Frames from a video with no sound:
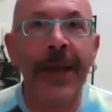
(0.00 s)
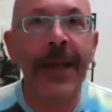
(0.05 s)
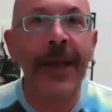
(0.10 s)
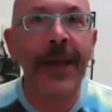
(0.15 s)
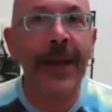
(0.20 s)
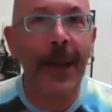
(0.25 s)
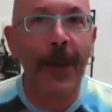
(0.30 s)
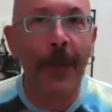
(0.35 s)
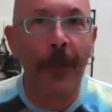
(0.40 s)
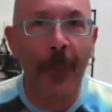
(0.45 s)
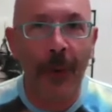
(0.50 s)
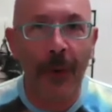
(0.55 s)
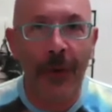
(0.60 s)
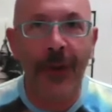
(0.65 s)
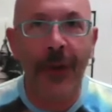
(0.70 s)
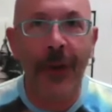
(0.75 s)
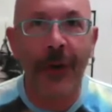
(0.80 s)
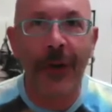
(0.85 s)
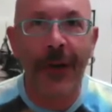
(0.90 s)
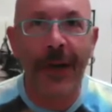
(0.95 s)
che
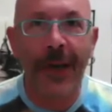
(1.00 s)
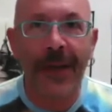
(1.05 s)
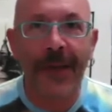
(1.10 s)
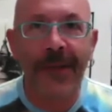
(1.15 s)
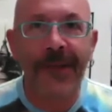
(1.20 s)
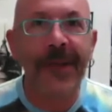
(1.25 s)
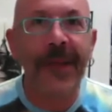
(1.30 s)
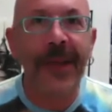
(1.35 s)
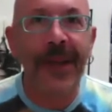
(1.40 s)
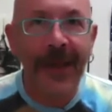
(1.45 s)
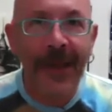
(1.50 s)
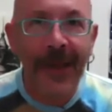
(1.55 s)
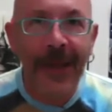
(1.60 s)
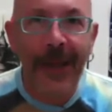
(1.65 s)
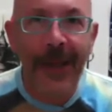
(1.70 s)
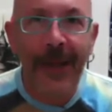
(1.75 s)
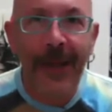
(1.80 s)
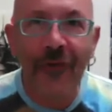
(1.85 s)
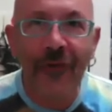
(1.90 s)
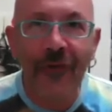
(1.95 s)
portano in essere
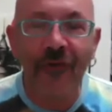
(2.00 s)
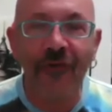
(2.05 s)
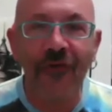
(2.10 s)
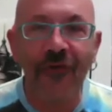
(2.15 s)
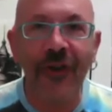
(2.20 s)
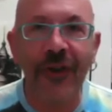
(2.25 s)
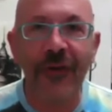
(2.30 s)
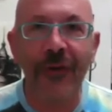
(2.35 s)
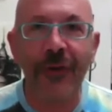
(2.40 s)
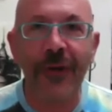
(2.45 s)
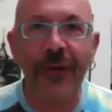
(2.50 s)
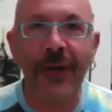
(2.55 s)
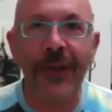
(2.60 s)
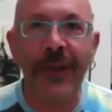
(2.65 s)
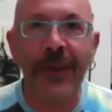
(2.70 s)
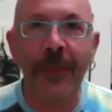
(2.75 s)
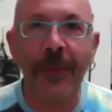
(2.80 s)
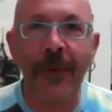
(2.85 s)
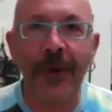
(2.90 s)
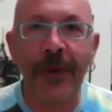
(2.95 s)
il soggetto che
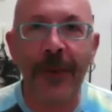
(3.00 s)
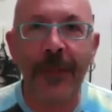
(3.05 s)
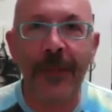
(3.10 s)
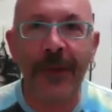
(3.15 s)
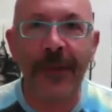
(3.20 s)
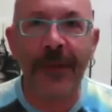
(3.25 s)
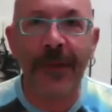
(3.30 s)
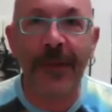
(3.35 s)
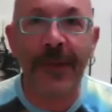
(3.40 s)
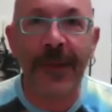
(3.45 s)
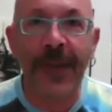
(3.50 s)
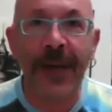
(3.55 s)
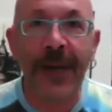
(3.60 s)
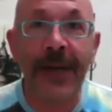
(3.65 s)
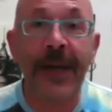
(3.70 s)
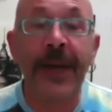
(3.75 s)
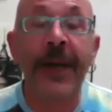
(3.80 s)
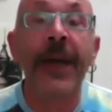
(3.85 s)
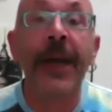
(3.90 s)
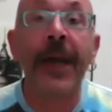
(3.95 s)
andiamo a rappresentare